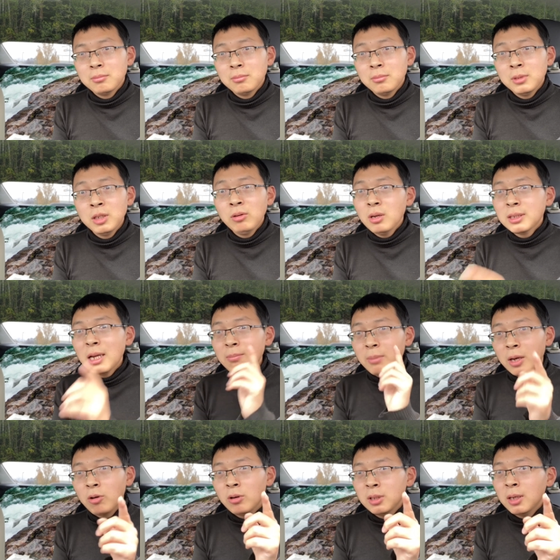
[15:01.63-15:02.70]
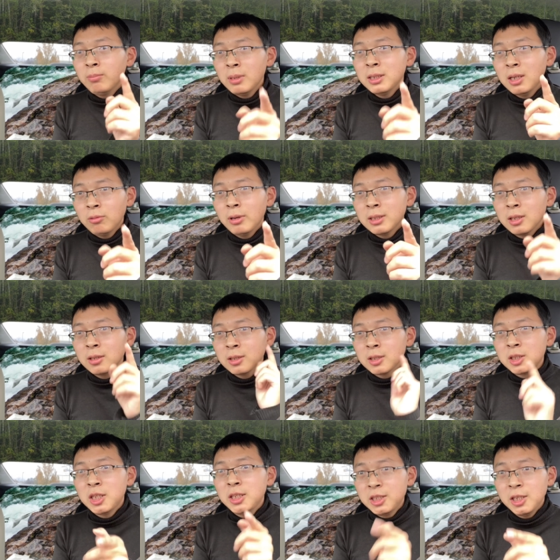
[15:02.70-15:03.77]
因为在美国人们认为这个是
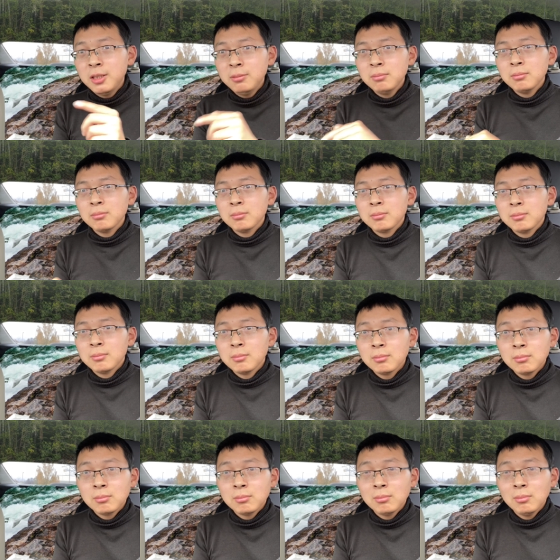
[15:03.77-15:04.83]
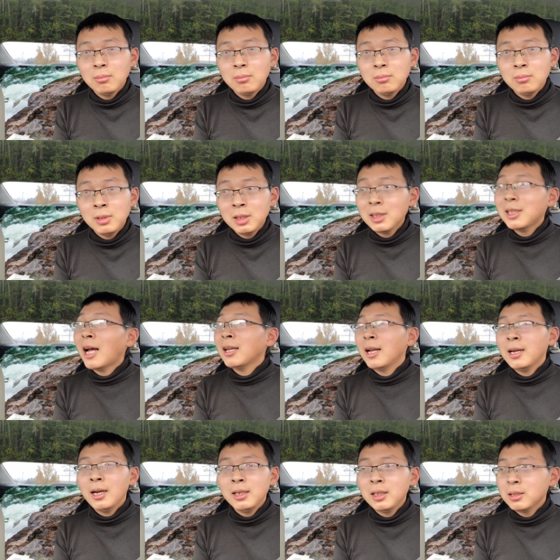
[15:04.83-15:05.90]
性侵，你是大男
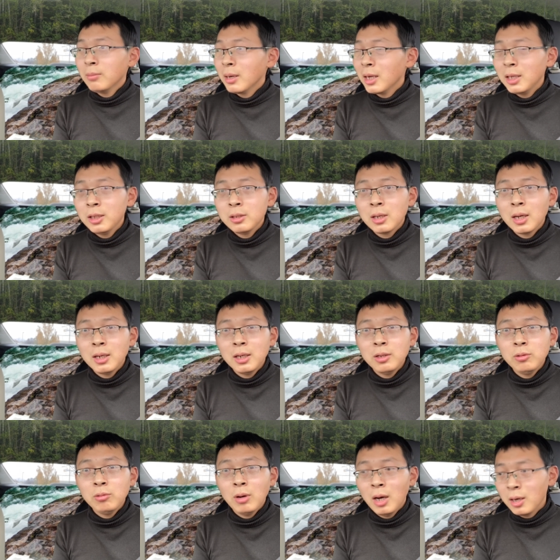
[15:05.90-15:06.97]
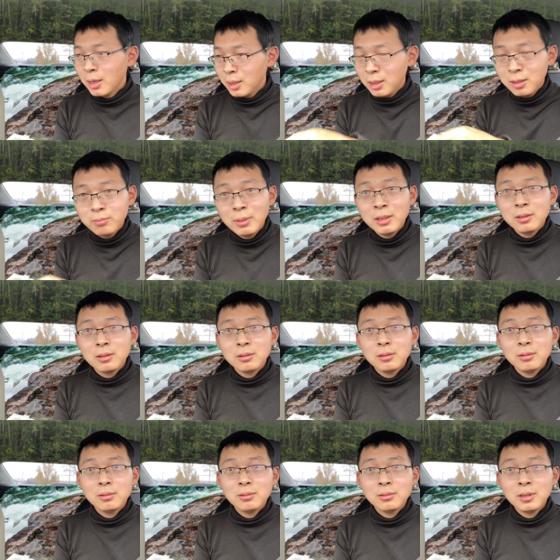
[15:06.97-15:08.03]
人，你怎么给你给你女儿，给你他妈
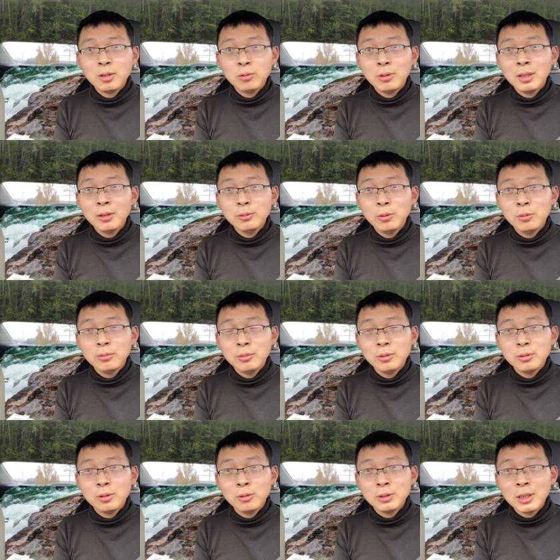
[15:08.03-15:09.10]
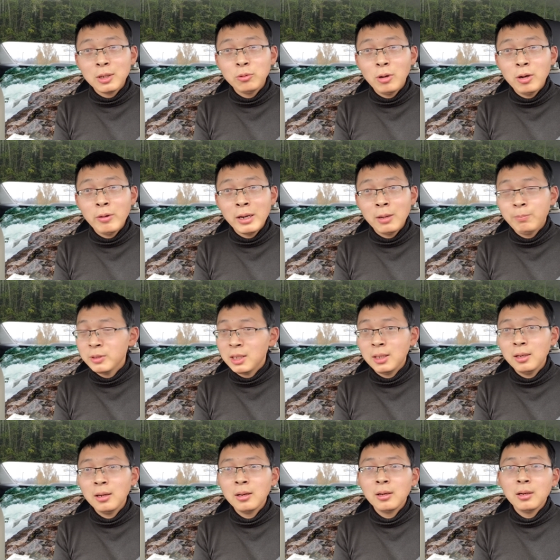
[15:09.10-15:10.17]
这女儿都六都上幼儿园了，不行，
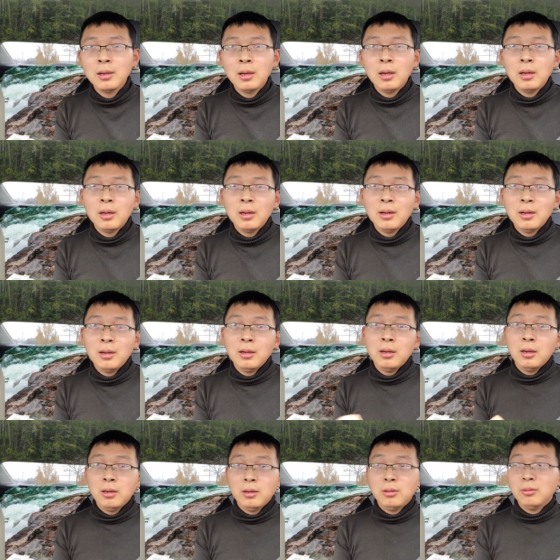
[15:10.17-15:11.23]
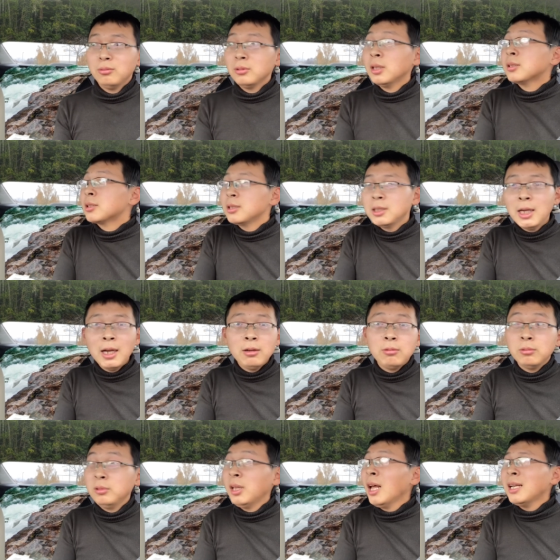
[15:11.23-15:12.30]
那直接
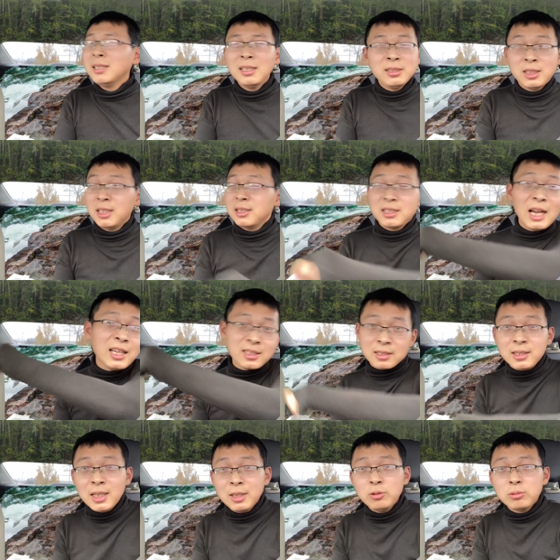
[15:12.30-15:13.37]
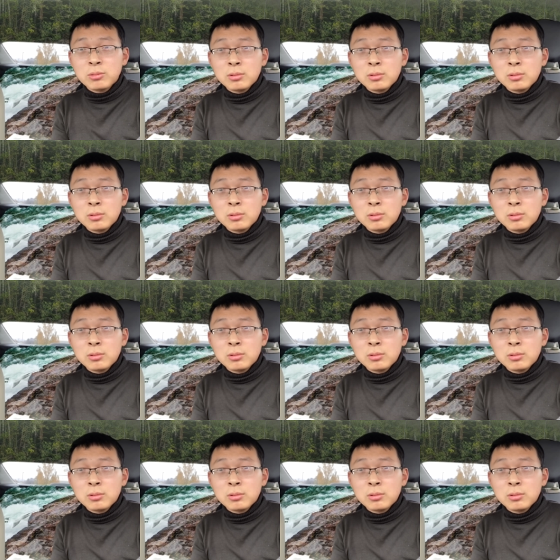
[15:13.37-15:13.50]
那那警察直接就